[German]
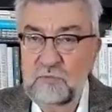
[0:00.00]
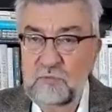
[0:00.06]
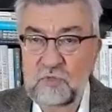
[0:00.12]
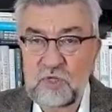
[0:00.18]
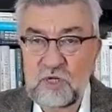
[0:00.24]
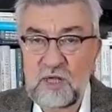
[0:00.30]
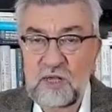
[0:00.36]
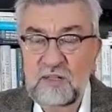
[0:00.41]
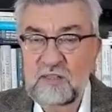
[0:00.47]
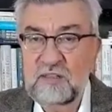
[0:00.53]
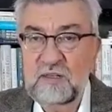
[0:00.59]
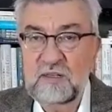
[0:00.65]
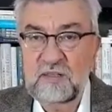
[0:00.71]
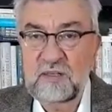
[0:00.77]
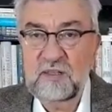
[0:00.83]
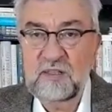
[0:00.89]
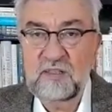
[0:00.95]
muss
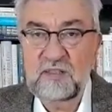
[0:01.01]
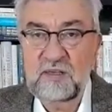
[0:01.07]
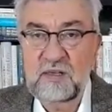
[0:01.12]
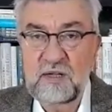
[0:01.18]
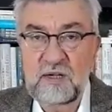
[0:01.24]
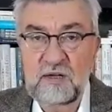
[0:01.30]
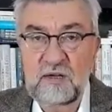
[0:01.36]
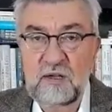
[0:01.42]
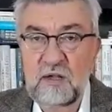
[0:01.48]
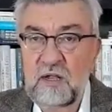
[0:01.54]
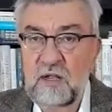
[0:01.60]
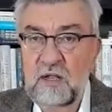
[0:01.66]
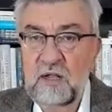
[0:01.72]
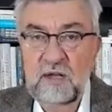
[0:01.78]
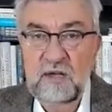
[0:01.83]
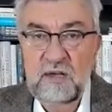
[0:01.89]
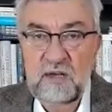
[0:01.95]
Schadensersatz zahlen
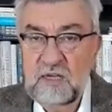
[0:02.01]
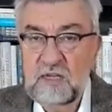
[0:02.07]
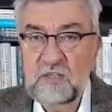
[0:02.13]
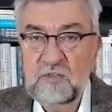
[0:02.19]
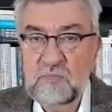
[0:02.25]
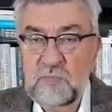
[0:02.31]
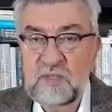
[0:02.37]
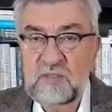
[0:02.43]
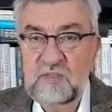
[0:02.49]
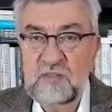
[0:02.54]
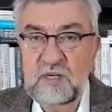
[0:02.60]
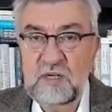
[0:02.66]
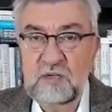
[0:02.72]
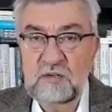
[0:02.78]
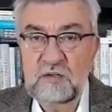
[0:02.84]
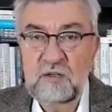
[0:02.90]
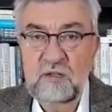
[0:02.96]
nichts
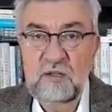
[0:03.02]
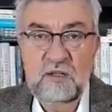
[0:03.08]
passiert.